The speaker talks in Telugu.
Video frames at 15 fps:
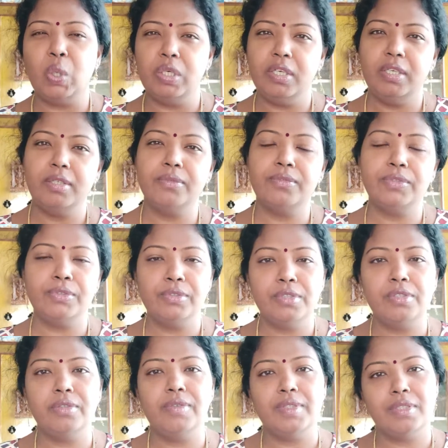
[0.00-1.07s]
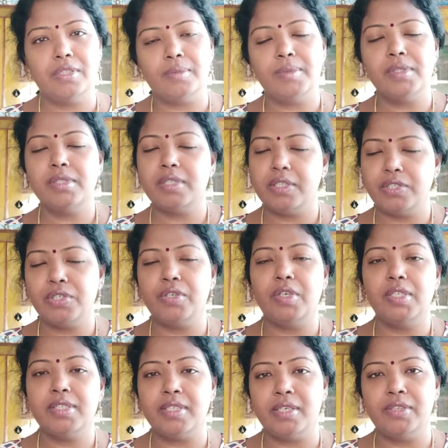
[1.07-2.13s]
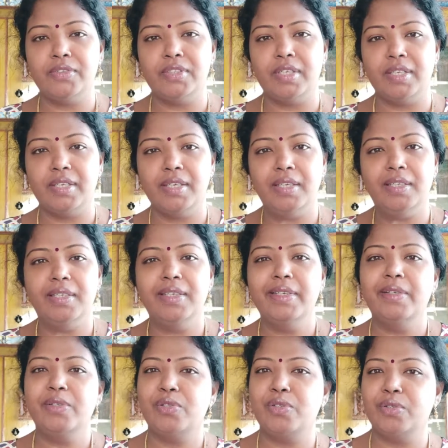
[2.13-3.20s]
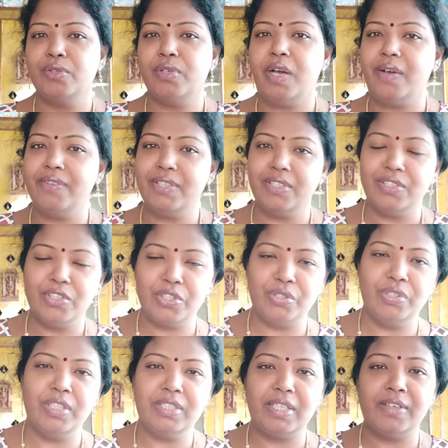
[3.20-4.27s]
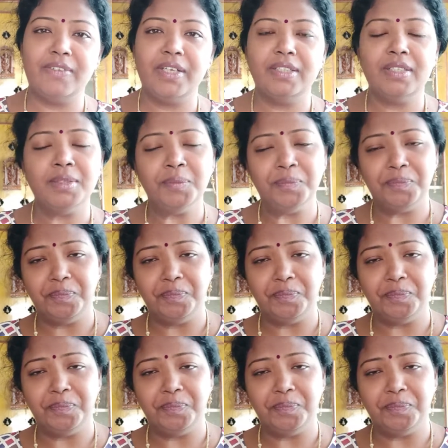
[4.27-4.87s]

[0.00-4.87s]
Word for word: కొన్ని ఫ్రూట్స్ వెజిటబుల్స్ తెచ్చుకోవాల్సినట్టు ఉన్నాయి సో అవి తెచ్చుకున్న తర్వాత